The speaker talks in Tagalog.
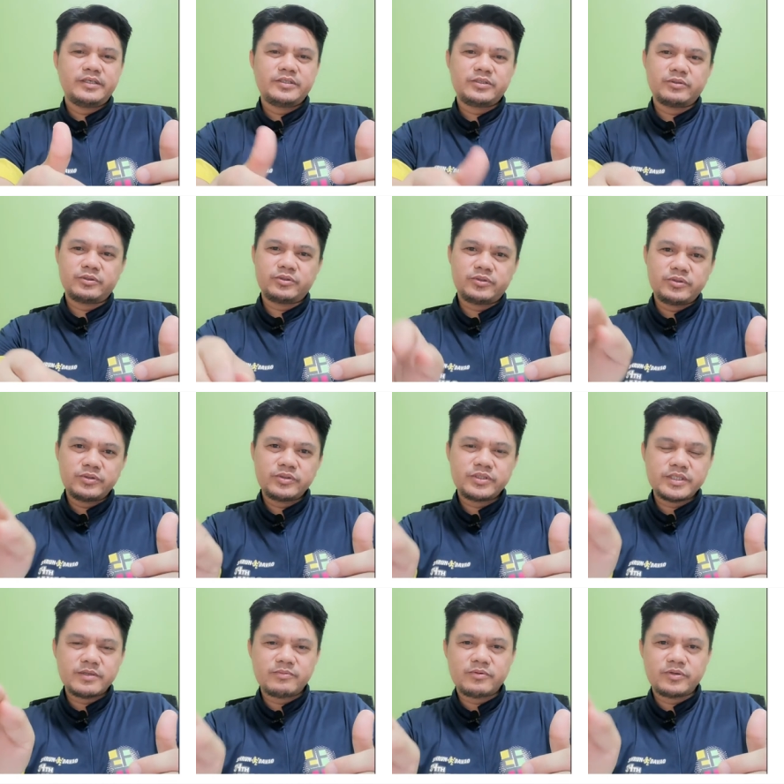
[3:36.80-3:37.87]
So
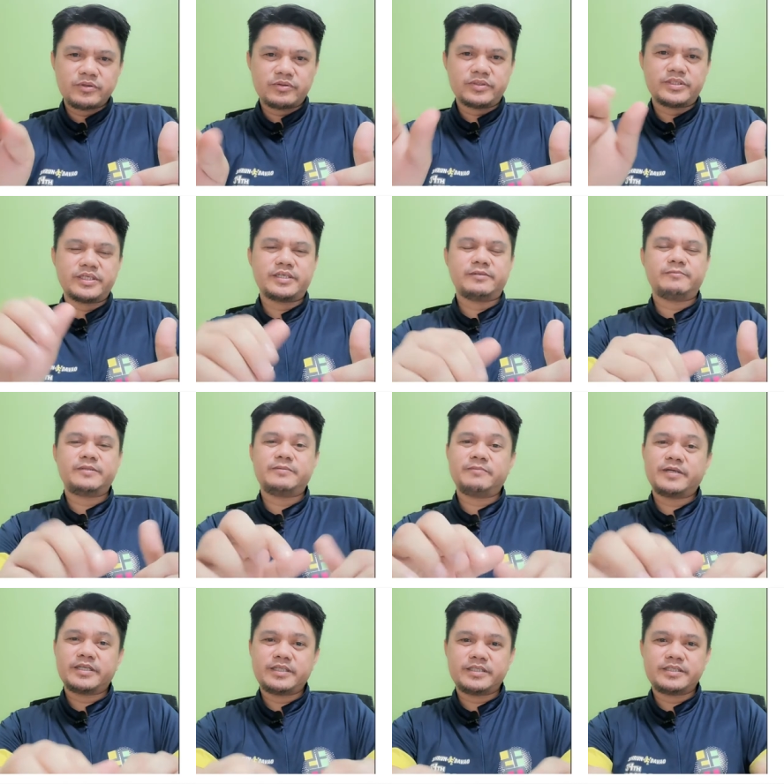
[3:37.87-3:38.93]
choose among yourselves, sa
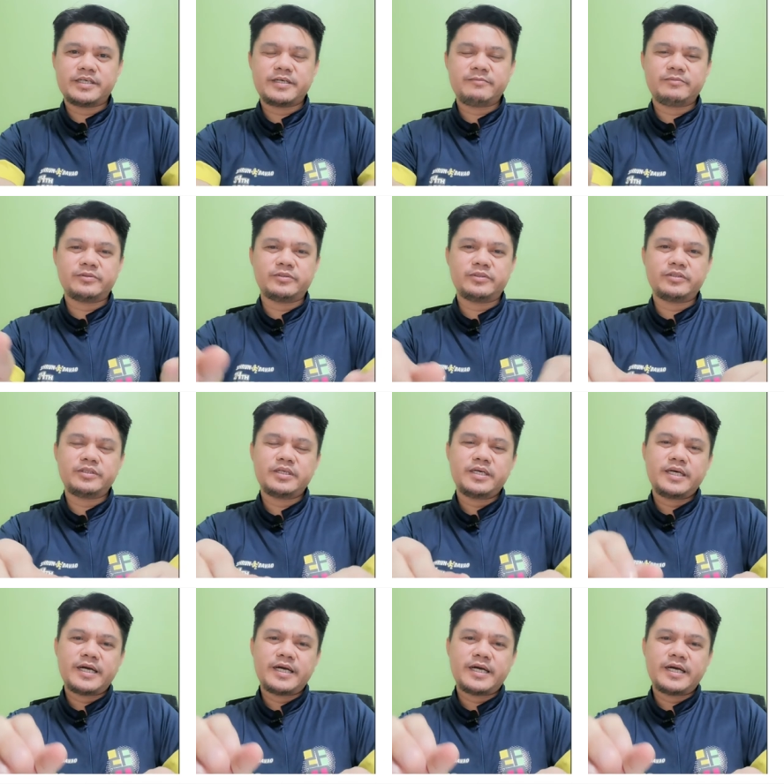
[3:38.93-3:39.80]
mga disciples,